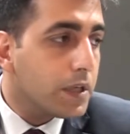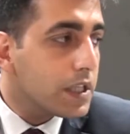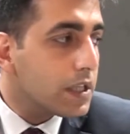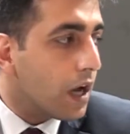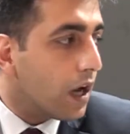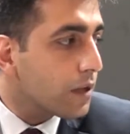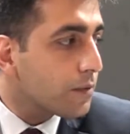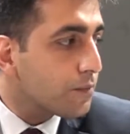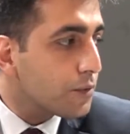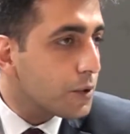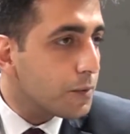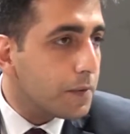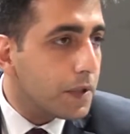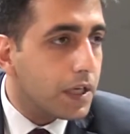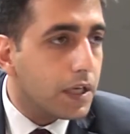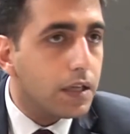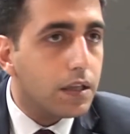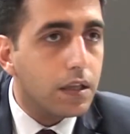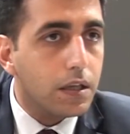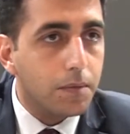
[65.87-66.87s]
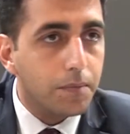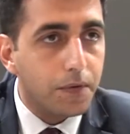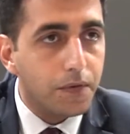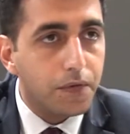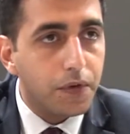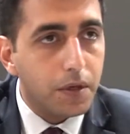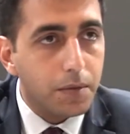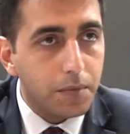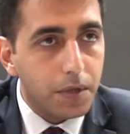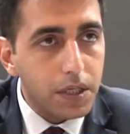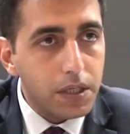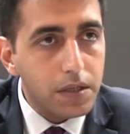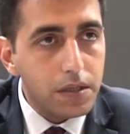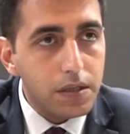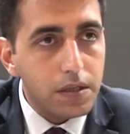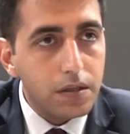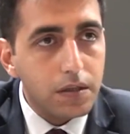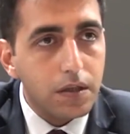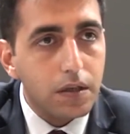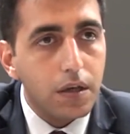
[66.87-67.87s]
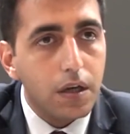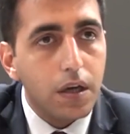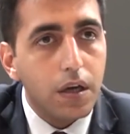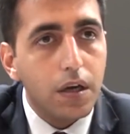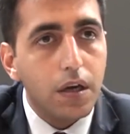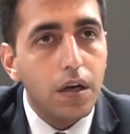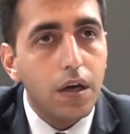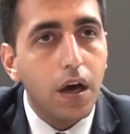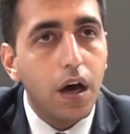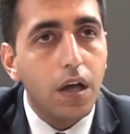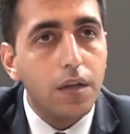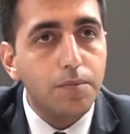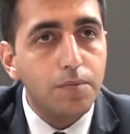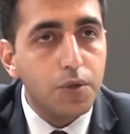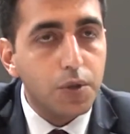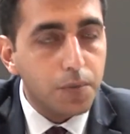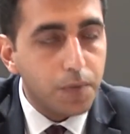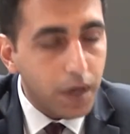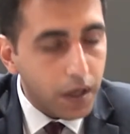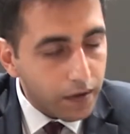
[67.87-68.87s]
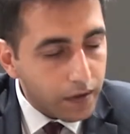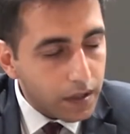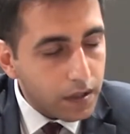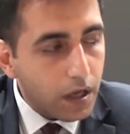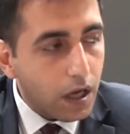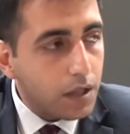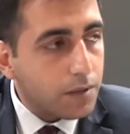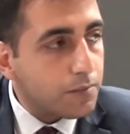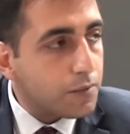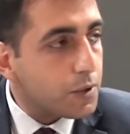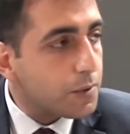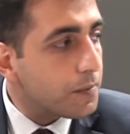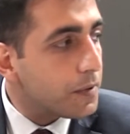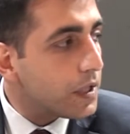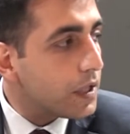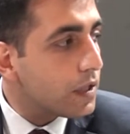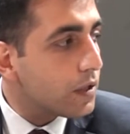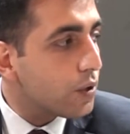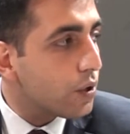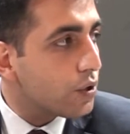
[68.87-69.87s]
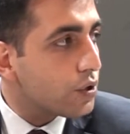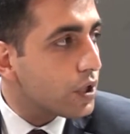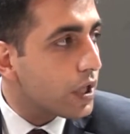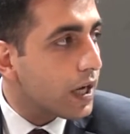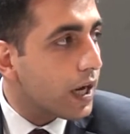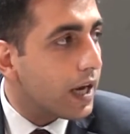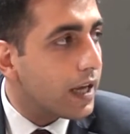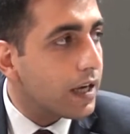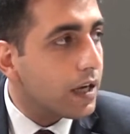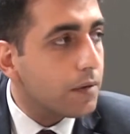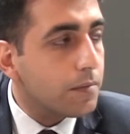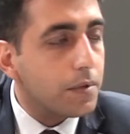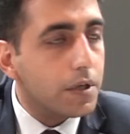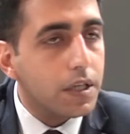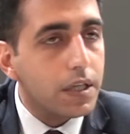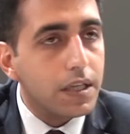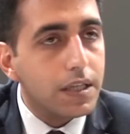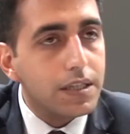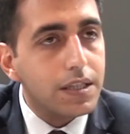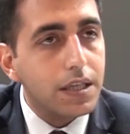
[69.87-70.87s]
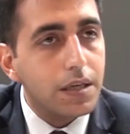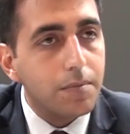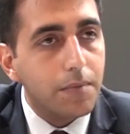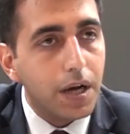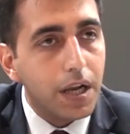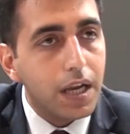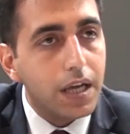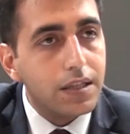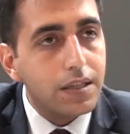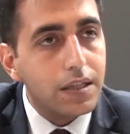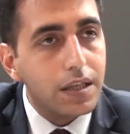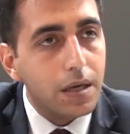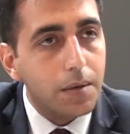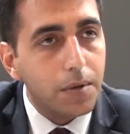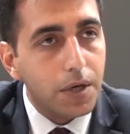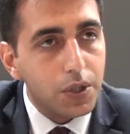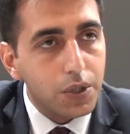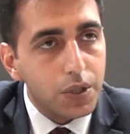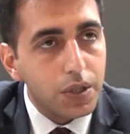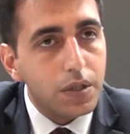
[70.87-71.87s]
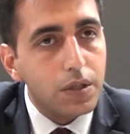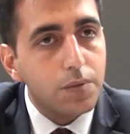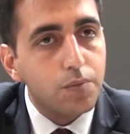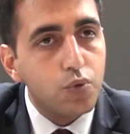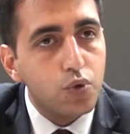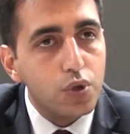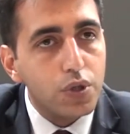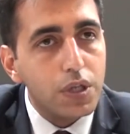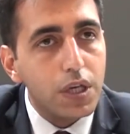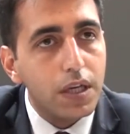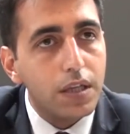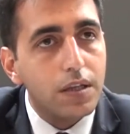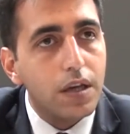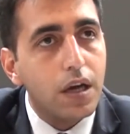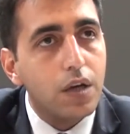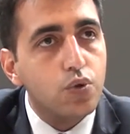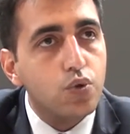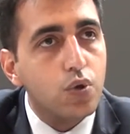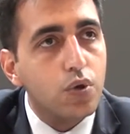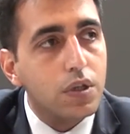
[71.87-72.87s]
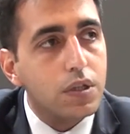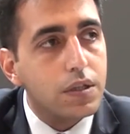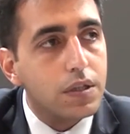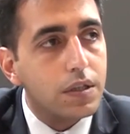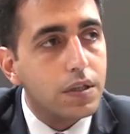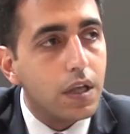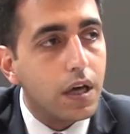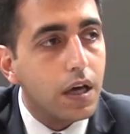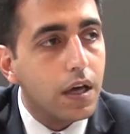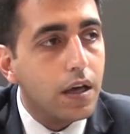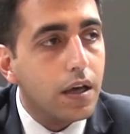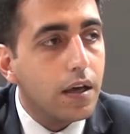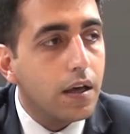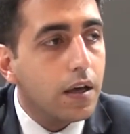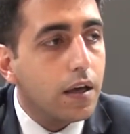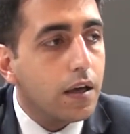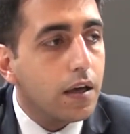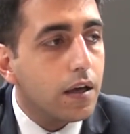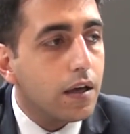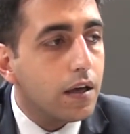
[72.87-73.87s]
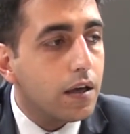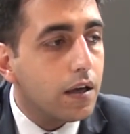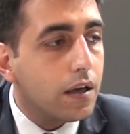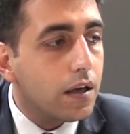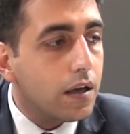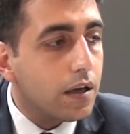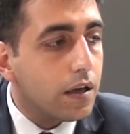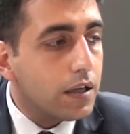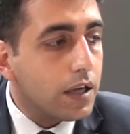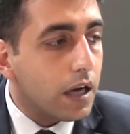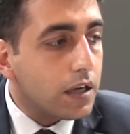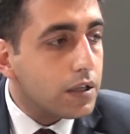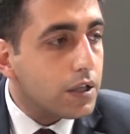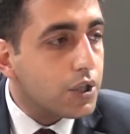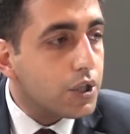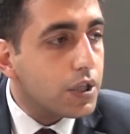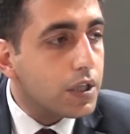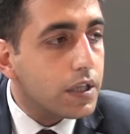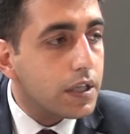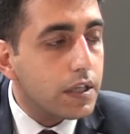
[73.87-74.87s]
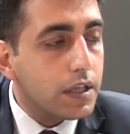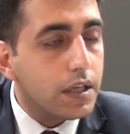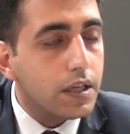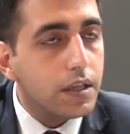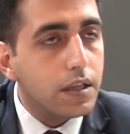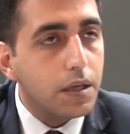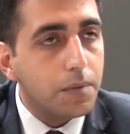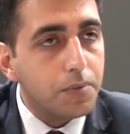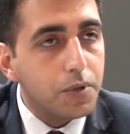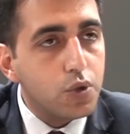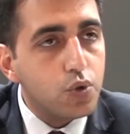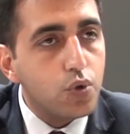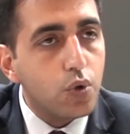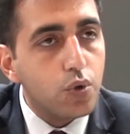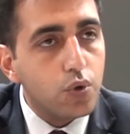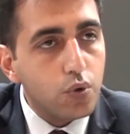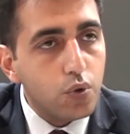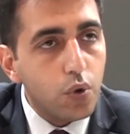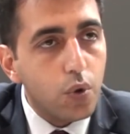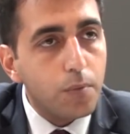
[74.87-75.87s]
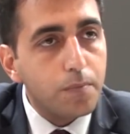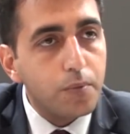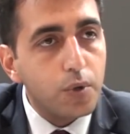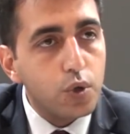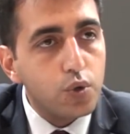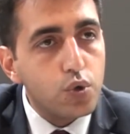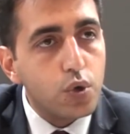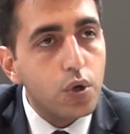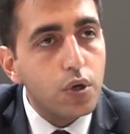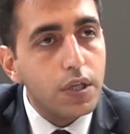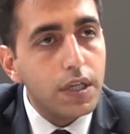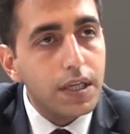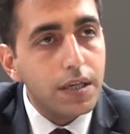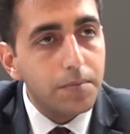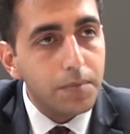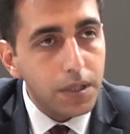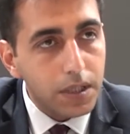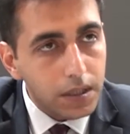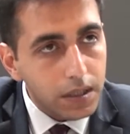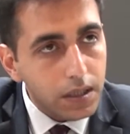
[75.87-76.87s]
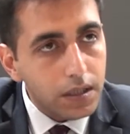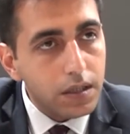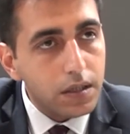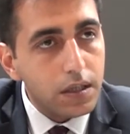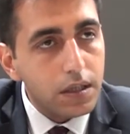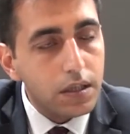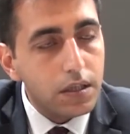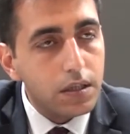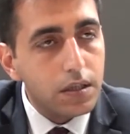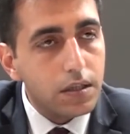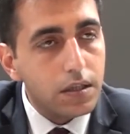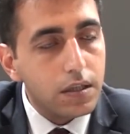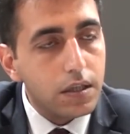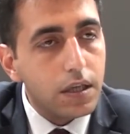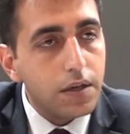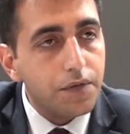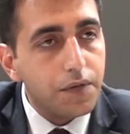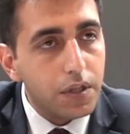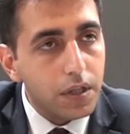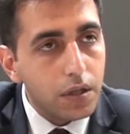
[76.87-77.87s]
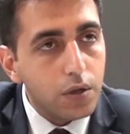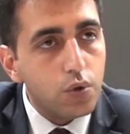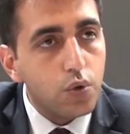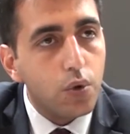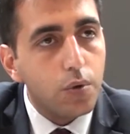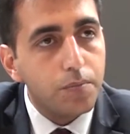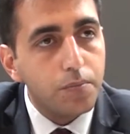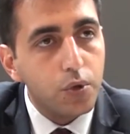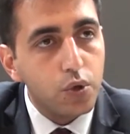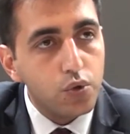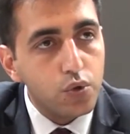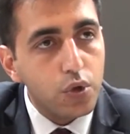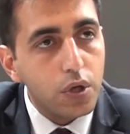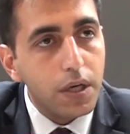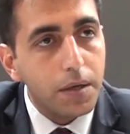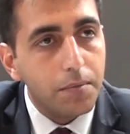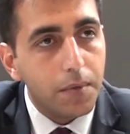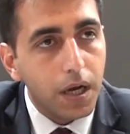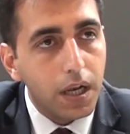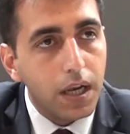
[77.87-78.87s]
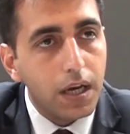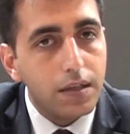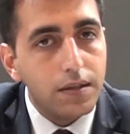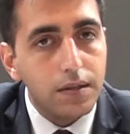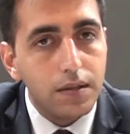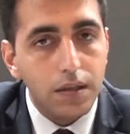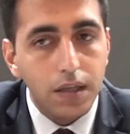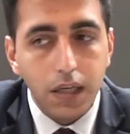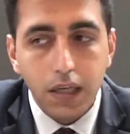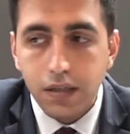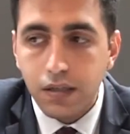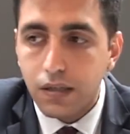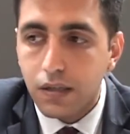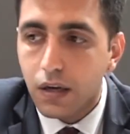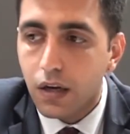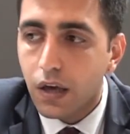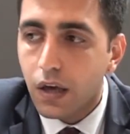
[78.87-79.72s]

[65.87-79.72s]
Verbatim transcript: Biz 61 yıllık bir firmayız. Çok köklü 60, bir işletme. Evet. 61 yıl önce kaynak makinesi imalatıyla başladık bu işe. Daha sonrasında ee, yaklaşık 40 yılda pistonlu kompresör, 20 yıldır, yıldır da vidalı kompresör imalatındayız.